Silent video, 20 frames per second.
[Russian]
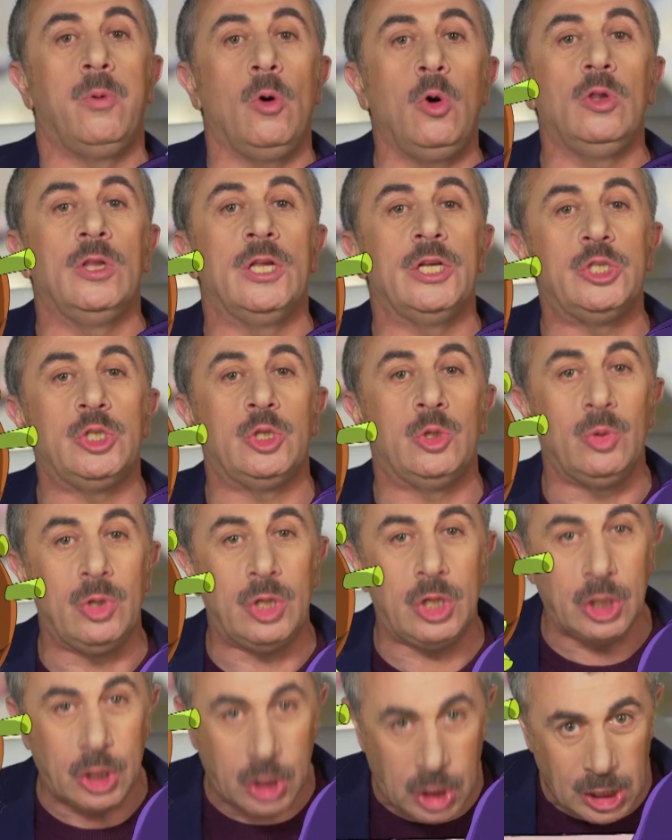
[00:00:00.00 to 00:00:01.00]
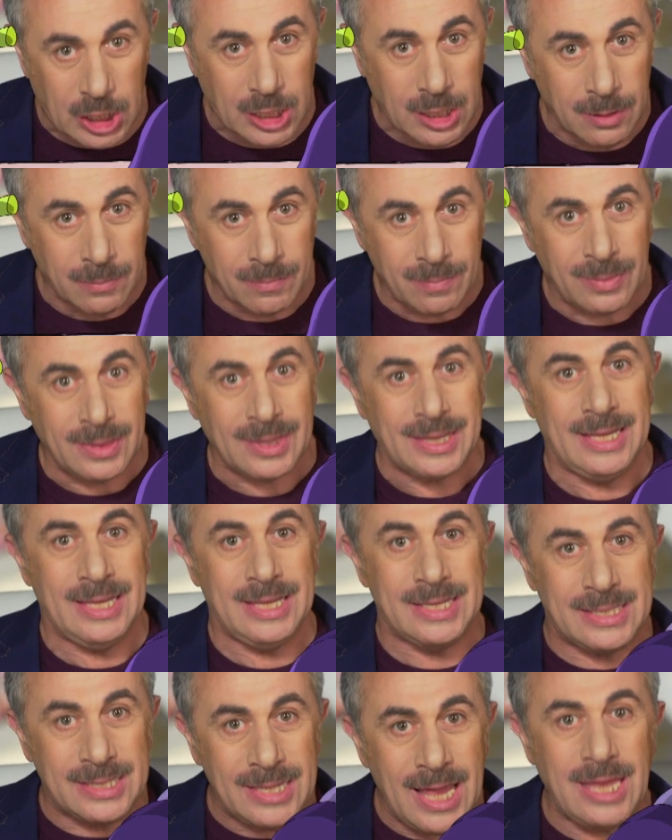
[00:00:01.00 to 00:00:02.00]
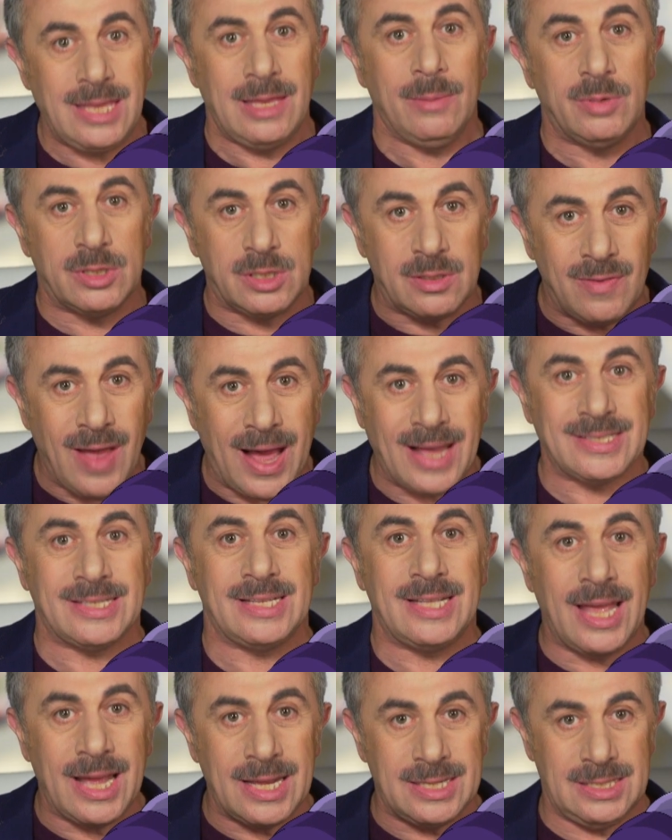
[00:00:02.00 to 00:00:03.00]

полностью еды. И с этим связаны